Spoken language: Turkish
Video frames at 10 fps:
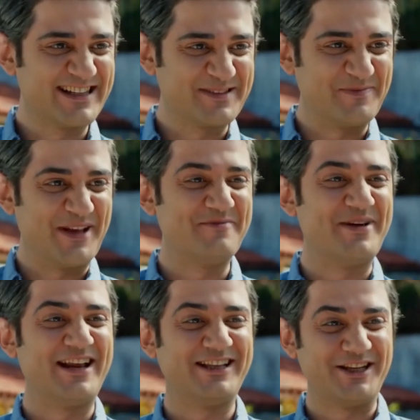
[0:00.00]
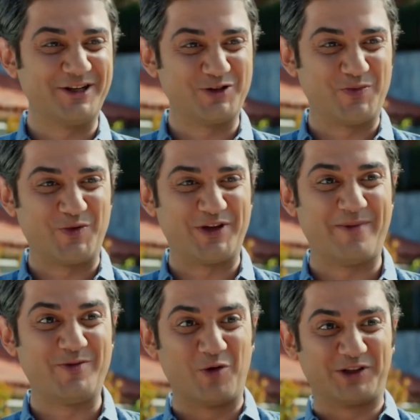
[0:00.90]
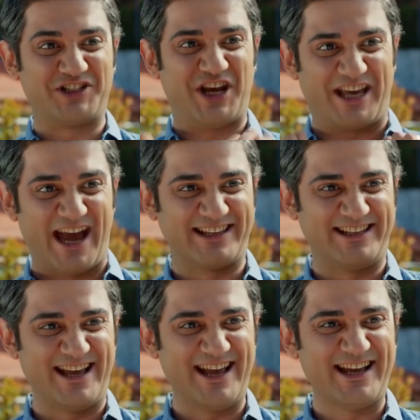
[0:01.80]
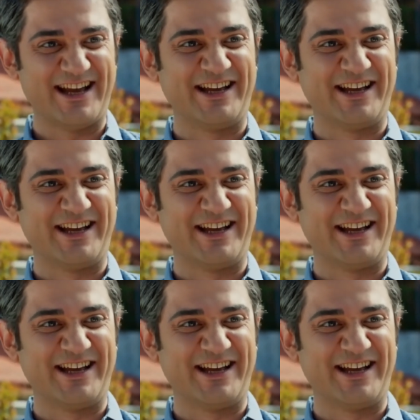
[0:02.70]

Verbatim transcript: Hayatım benim elektrikli süpürgem yolda çeker diye